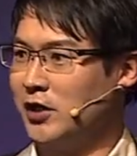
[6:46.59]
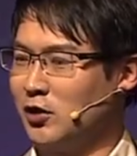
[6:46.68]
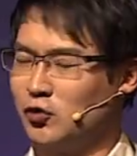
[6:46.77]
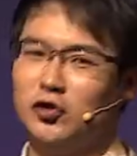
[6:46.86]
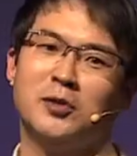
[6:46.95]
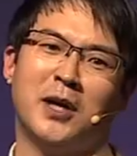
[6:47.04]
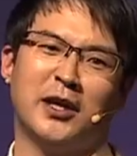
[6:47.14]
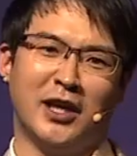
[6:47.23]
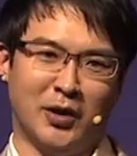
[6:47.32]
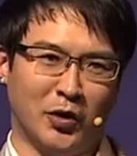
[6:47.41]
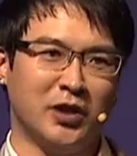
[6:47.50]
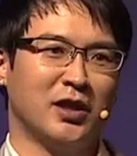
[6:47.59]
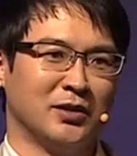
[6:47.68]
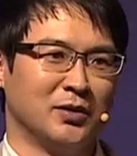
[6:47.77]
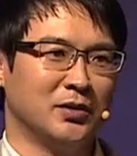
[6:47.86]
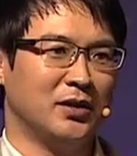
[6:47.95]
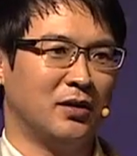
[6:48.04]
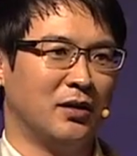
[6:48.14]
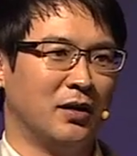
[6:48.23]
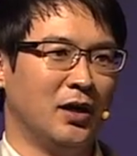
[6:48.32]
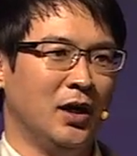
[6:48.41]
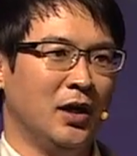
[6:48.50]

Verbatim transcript: 이제 궁금하게 여기더라는 거죠.